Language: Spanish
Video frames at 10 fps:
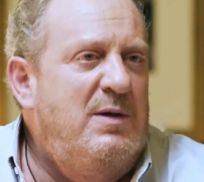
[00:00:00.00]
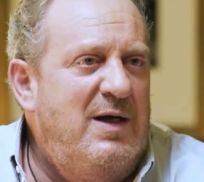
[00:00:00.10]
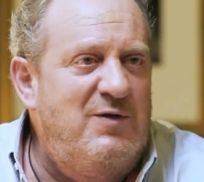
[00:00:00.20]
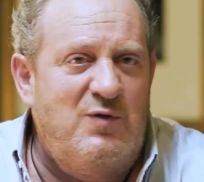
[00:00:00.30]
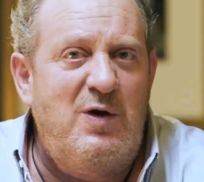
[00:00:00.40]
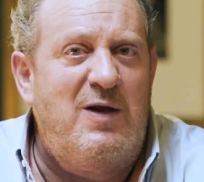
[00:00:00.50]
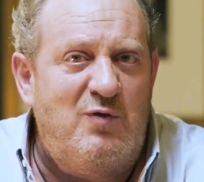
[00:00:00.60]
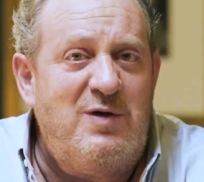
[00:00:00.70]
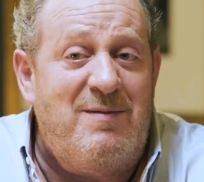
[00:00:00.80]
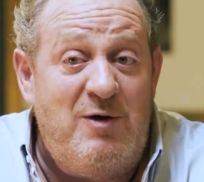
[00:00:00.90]
Es un, es
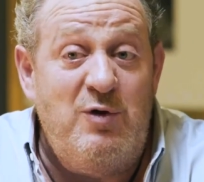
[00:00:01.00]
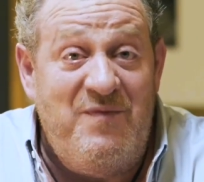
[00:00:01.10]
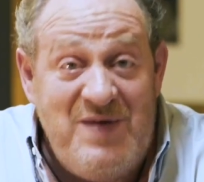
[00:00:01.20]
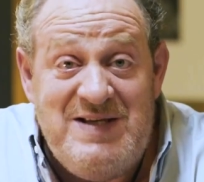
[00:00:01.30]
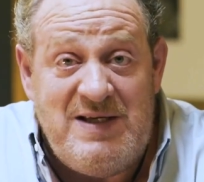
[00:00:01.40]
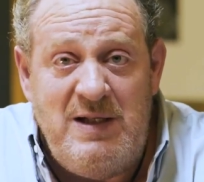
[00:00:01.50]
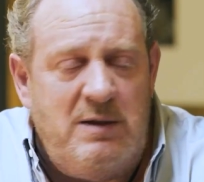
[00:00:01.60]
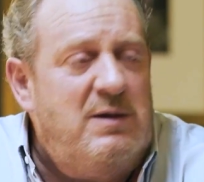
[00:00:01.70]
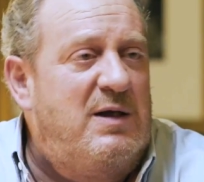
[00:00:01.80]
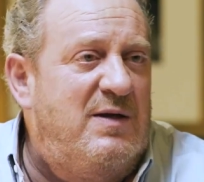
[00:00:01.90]
un trabajo difícil
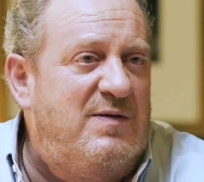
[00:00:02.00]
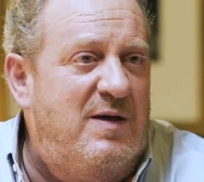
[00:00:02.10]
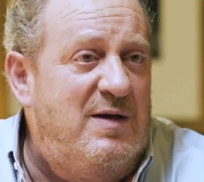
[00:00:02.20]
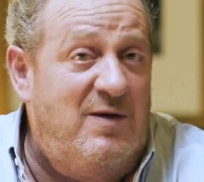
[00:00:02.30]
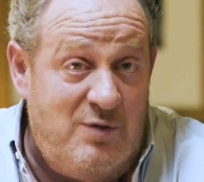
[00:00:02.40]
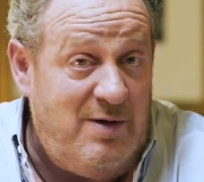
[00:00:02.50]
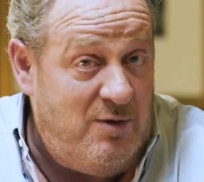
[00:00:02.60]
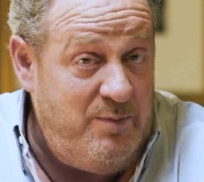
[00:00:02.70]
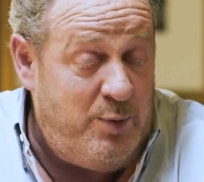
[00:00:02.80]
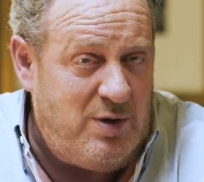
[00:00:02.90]
este, y es un
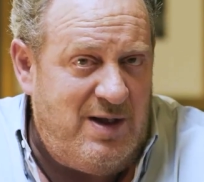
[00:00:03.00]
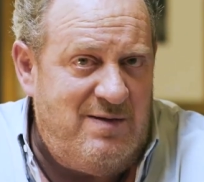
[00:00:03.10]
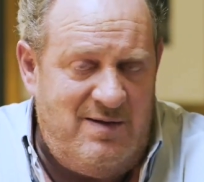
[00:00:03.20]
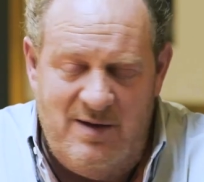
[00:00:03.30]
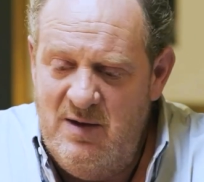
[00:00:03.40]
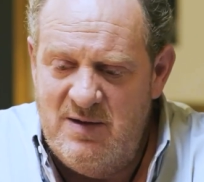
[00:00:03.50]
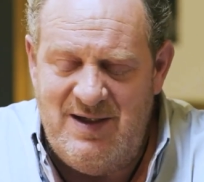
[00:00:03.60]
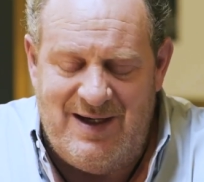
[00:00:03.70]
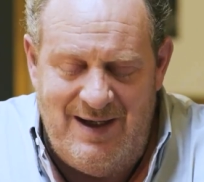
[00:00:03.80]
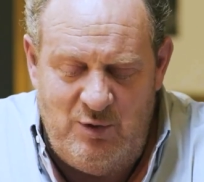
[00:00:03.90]
trabajo importante. Si
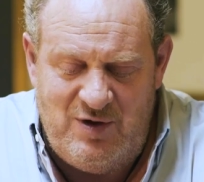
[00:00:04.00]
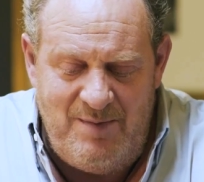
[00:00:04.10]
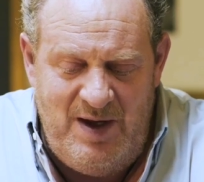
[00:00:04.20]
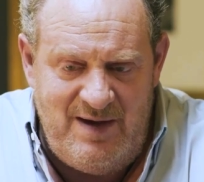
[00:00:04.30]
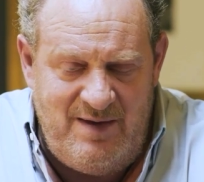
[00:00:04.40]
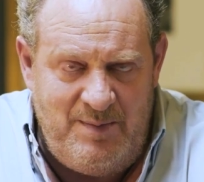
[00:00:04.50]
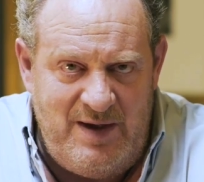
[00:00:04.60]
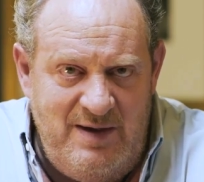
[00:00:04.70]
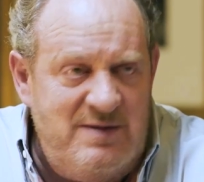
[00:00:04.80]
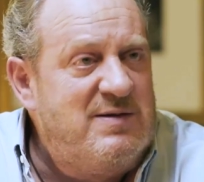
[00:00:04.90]
queremos cambiar este
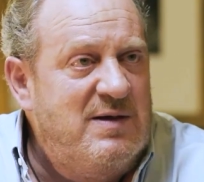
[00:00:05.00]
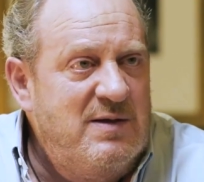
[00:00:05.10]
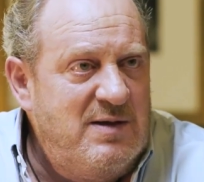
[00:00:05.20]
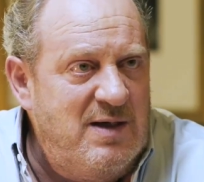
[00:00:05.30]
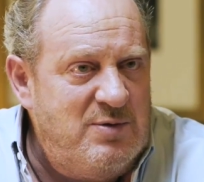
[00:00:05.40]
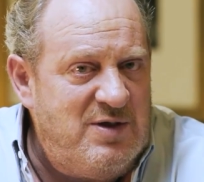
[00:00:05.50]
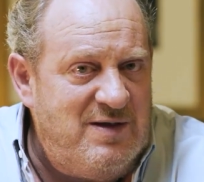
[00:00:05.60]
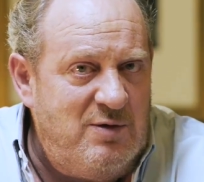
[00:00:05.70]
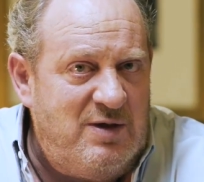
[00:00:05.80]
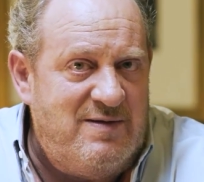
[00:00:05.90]
país, tenemos que
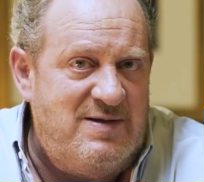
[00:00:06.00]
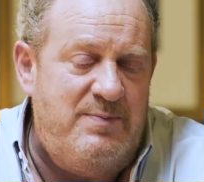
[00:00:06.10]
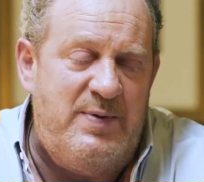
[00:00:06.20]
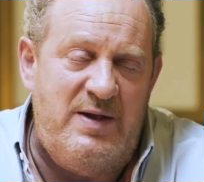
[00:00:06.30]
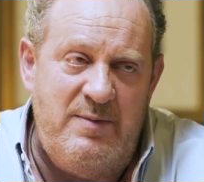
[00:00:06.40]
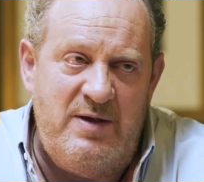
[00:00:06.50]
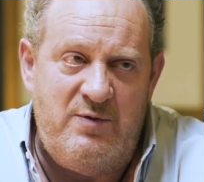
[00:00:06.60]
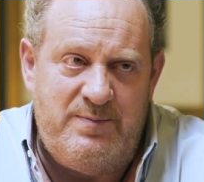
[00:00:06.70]
hacerlo a través del emprendimiento.